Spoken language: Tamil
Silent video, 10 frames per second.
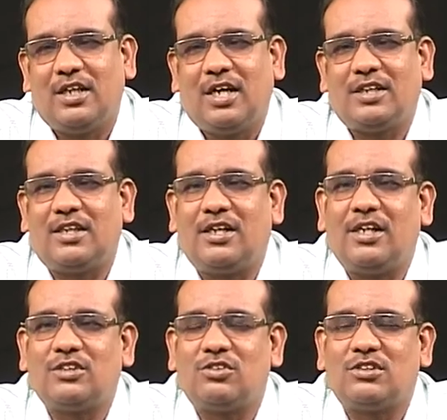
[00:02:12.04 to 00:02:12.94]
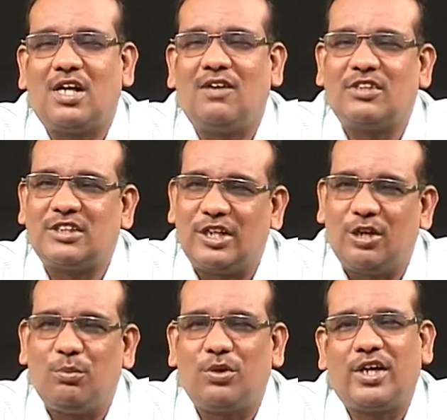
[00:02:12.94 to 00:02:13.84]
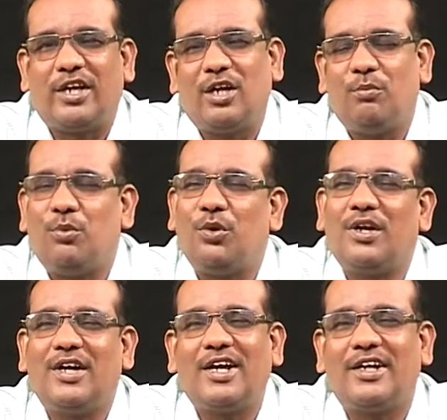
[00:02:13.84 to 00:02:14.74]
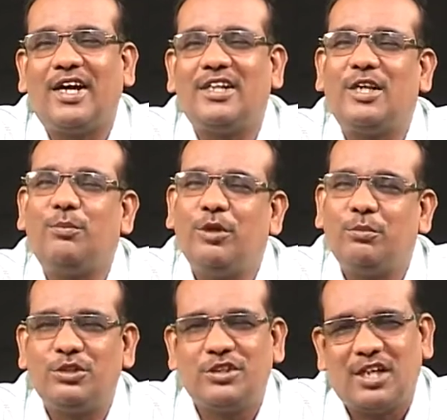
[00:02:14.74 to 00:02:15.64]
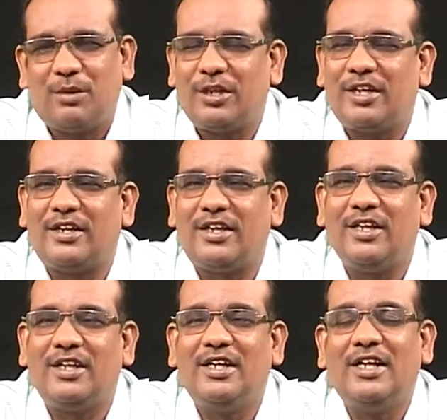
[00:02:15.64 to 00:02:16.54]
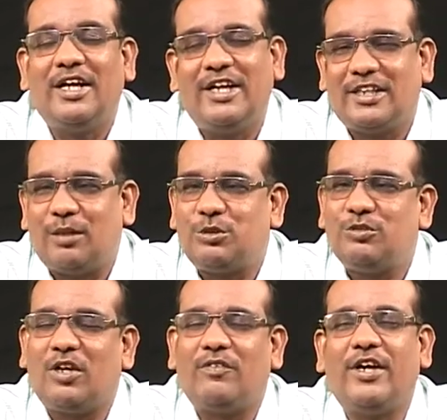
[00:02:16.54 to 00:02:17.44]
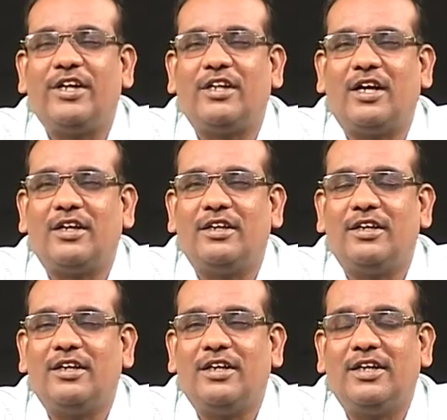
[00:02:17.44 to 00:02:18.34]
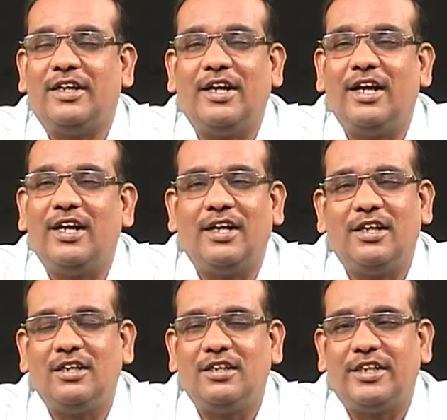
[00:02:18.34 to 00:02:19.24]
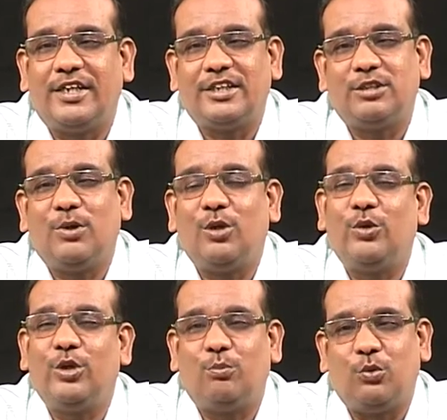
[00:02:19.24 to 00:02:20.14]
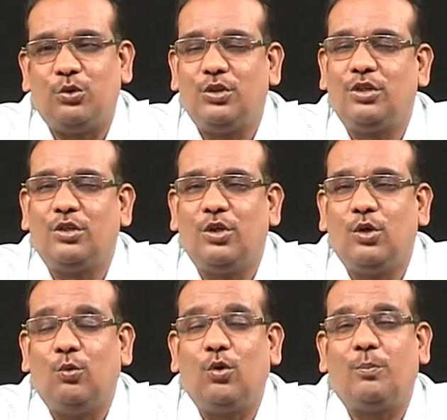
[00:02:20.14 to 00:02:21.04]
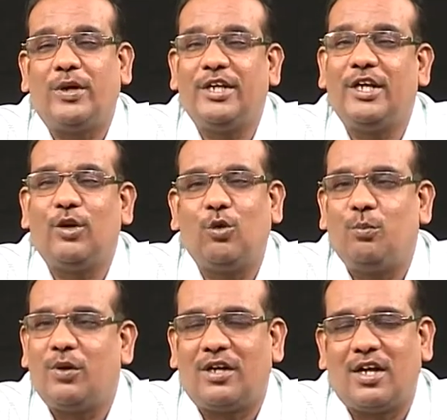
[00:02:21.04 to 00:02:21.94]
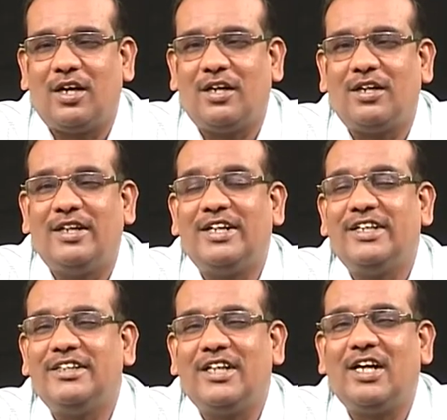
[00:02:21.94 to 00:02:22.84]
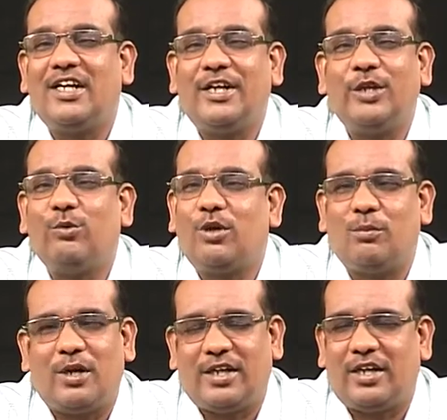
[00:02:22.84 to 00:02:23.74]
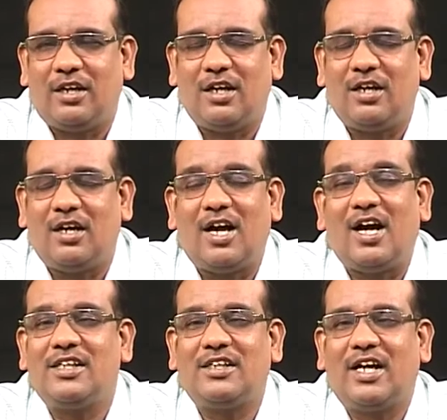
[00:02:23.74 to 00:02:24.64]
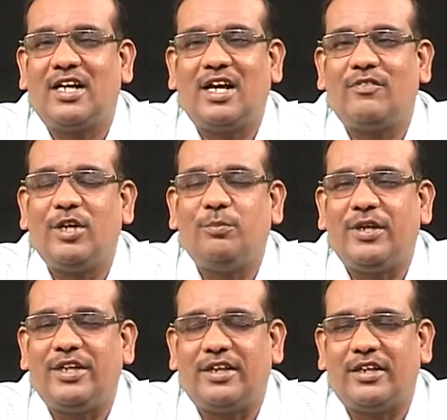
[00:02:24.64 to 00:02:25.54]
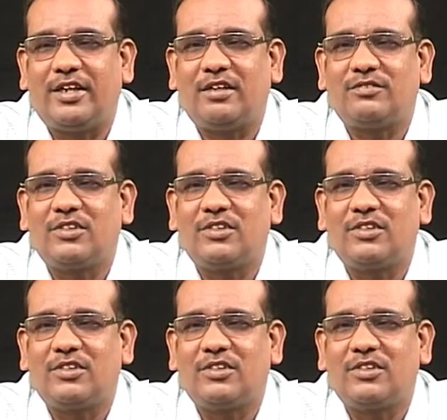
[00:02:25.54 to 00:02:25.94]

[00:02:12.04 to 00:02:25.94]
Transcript: அதுக்கு தெருநாய் சொல்லிச்சான் அவங்க சண்டை போட்டால் என்ன போடலனா என்ன அது எப்படி முடிஞ்சால் நமக்கு என்ன நீ தப்பிச்சு வர வேண்டியதானே இல்லை இல்லை என் எஜமானுடைய பொண்ணு ஒரு பையனை லவ் பண்ணுறா இந்த ஆள் கட்டி கொடுக்க மாட்டேங்கிறான் அதுக்காக நான் வெயிட் பண்ணிகிட்ருக்கேன்